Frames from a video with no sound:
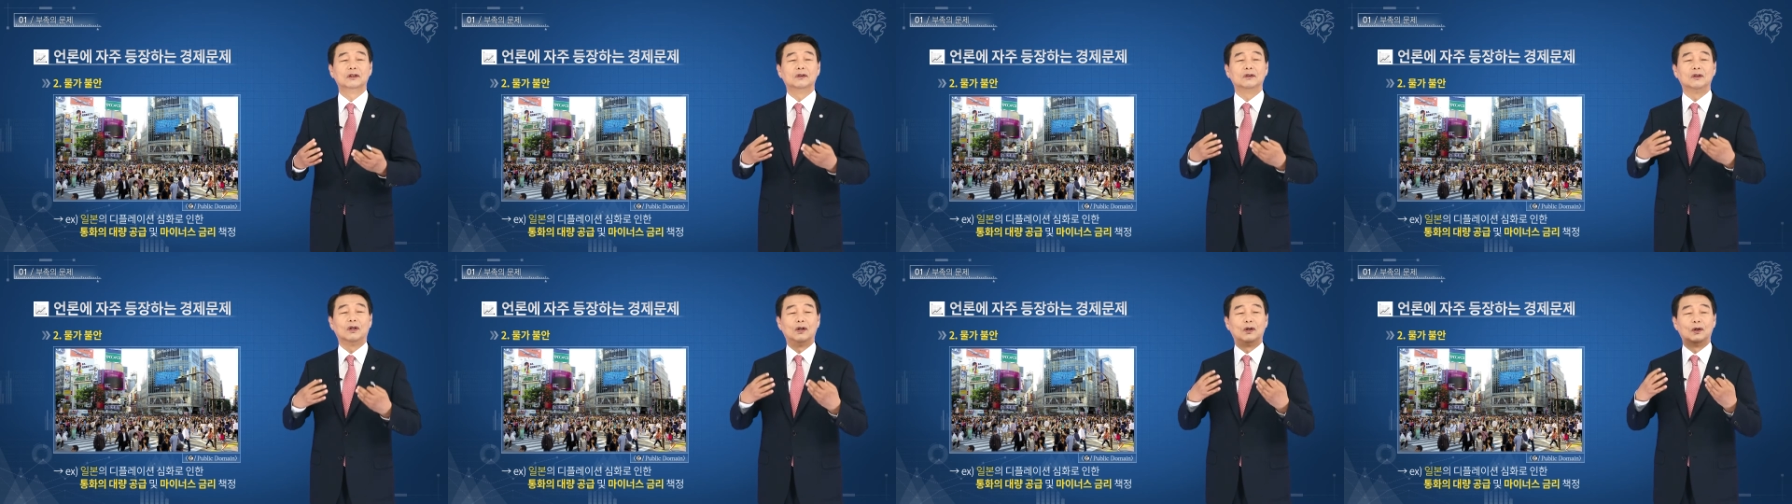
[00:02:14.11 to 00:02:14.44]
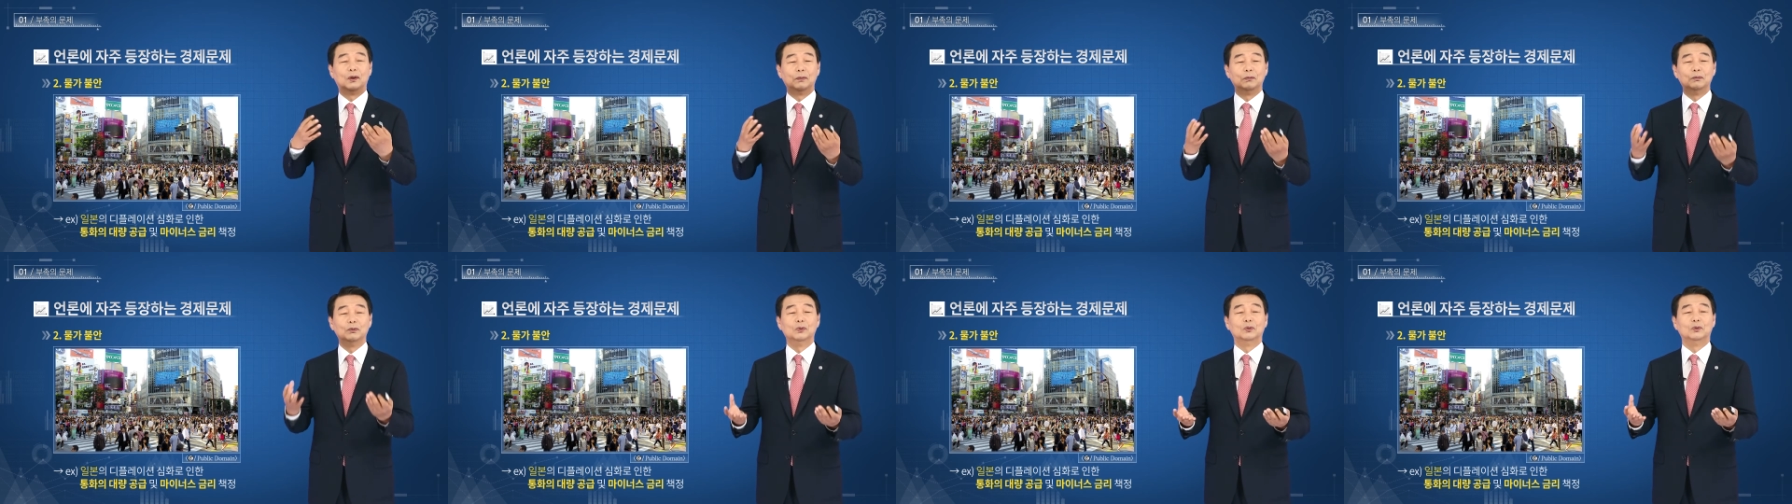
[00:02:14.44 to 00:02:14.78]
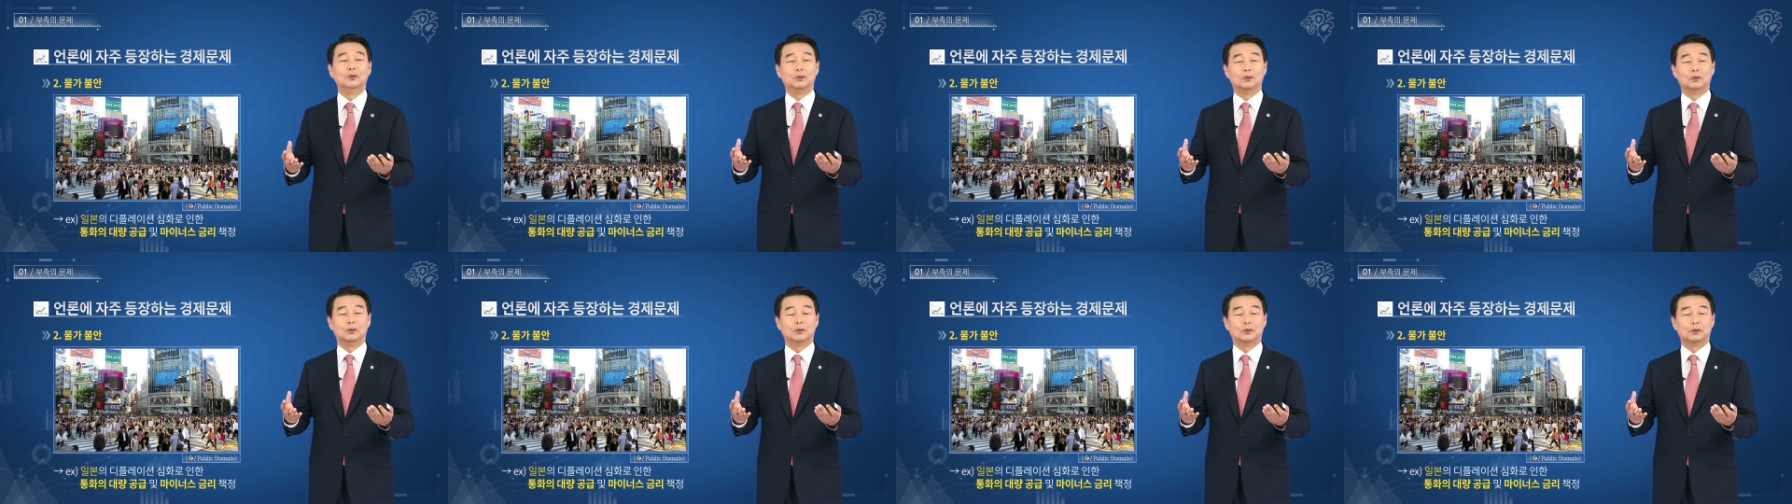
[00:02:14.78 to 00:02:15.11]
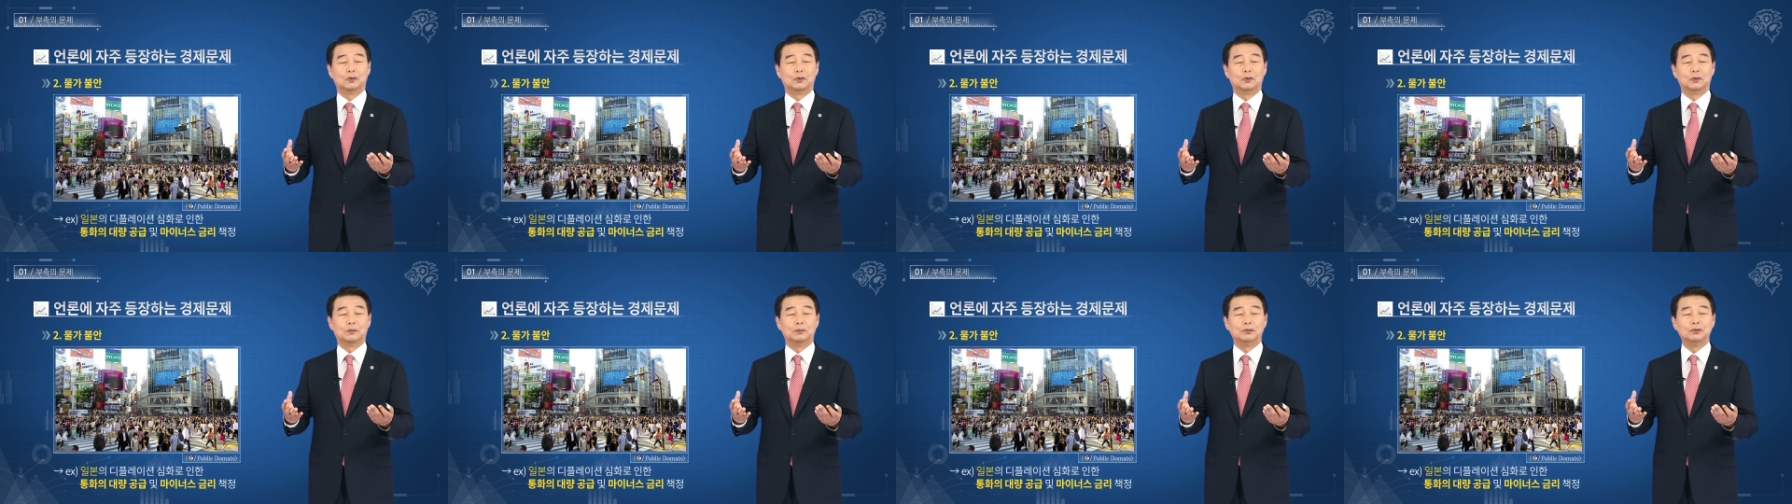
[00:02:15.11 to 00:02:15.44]
너무
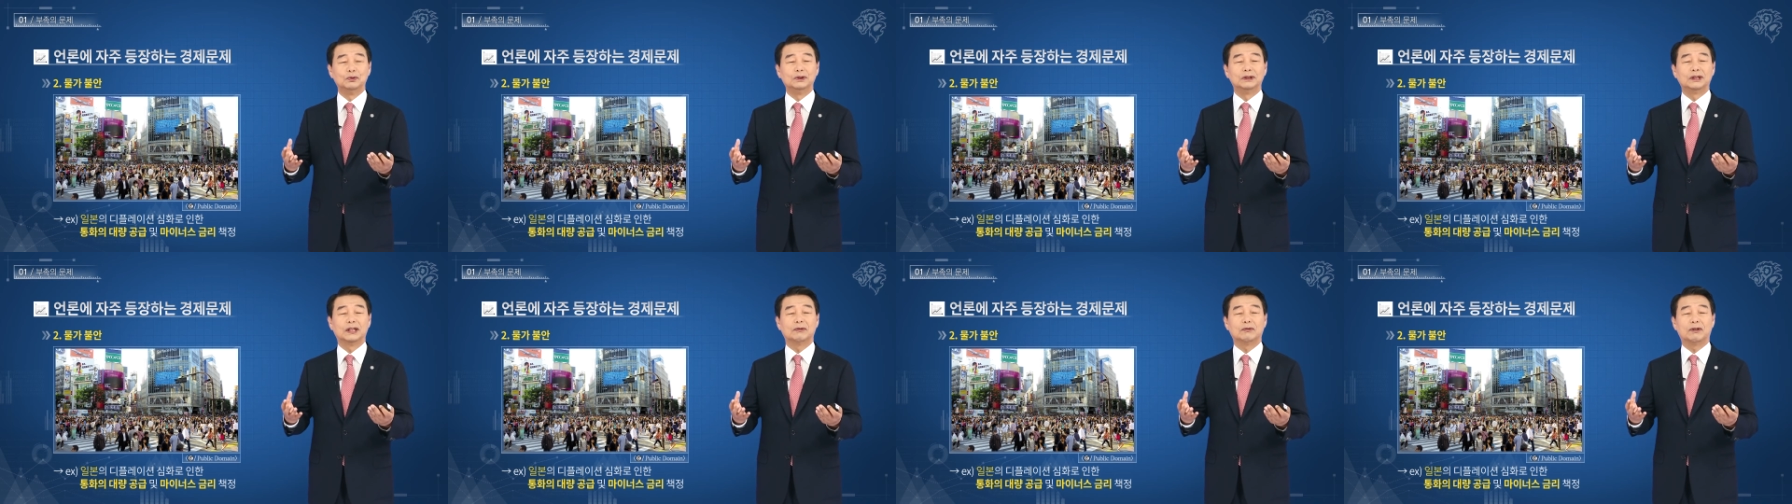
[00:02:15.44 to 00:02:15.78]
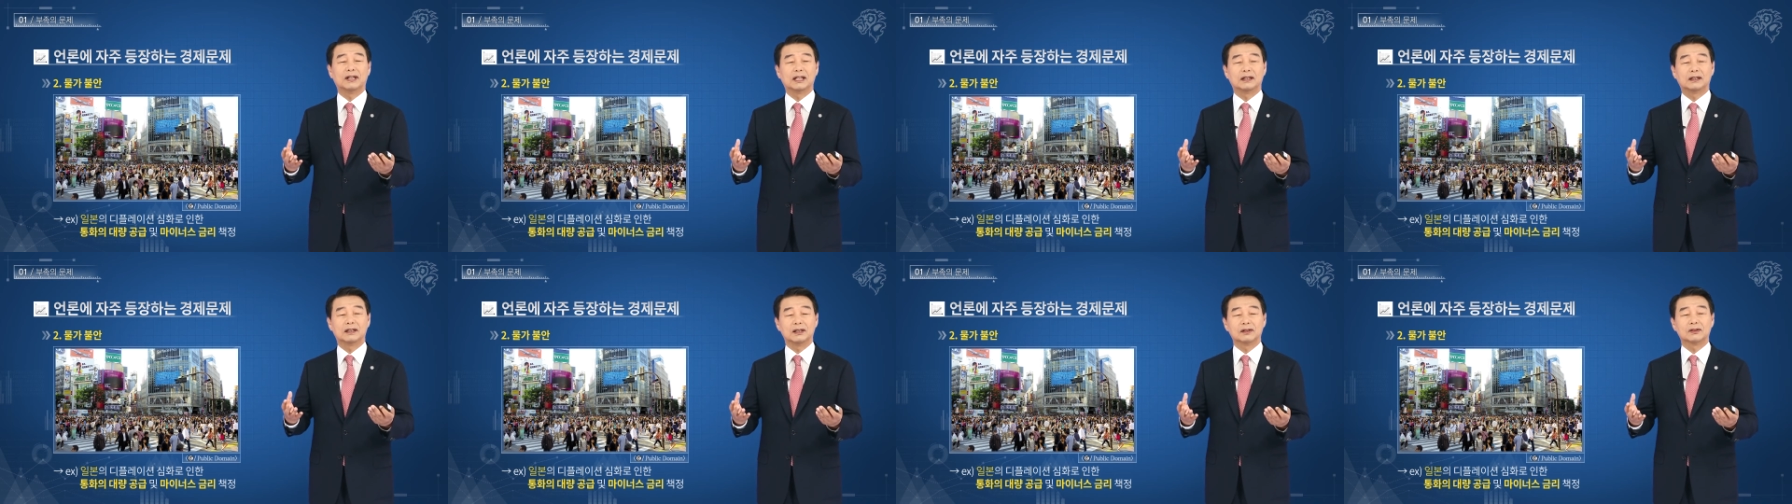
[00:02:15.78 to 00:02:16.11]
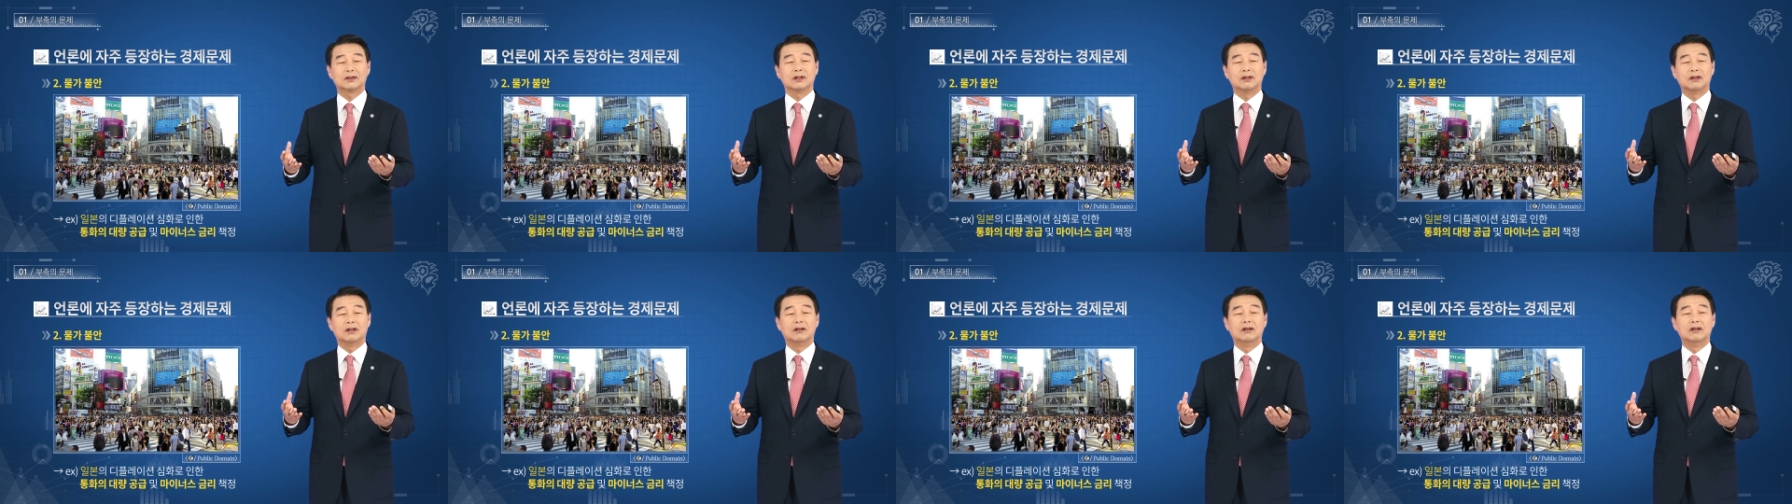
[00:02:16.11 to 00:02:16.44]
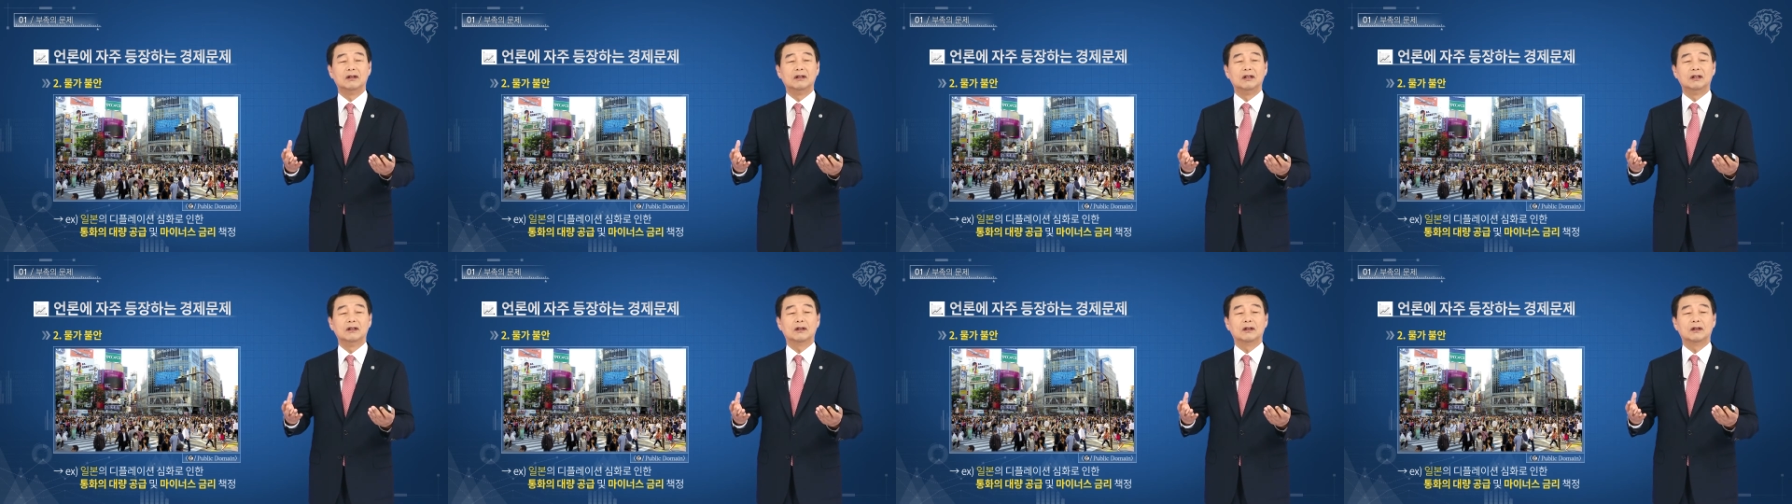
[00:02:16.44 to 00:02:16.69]
어, 문제화돼서